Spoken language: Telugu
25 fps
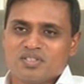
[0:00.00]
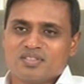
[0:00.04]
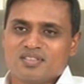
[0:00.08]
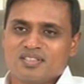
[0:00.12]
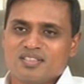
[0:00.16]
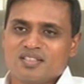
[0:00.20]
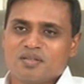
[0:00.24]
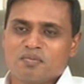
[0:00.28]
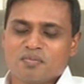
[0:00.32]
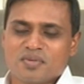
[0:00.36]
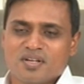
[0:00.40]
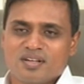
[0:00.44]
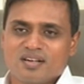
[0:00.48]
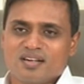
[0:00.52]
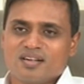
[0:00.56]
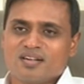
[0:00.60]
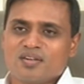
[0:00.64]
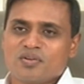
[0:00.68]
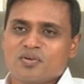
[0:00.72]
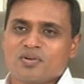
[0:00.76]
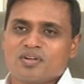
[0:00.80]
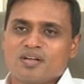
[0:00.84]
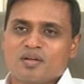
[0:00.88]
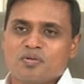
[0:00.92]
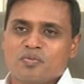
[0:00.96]
సీఎం గారు అంటే
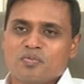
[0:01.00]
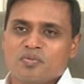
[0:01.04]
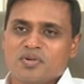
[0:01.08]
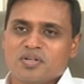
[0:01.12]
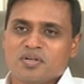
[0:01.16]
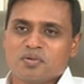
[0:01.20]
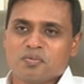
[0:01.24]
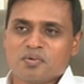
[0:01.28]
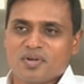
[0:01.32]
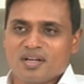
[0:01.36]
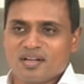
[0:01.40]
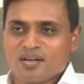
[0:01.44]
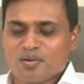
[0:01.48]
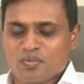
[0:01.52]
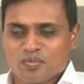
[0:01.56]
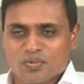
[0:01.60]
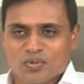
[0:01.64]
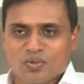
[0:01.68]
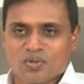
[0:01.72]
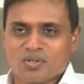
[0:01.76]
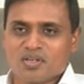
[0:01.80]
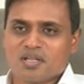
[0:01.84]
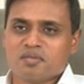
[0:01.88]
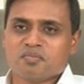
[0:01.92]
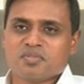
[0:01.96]
ఒక అభిమానం ఆయన
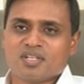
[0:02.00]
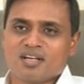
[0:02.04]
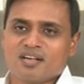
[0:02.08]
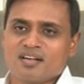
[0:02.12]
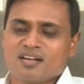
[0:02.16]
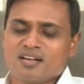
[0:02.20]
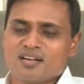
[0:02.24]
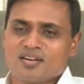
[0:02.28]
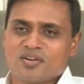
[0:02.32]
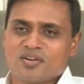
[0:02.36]
ప్రోగ్రామ్స్ అటెండ్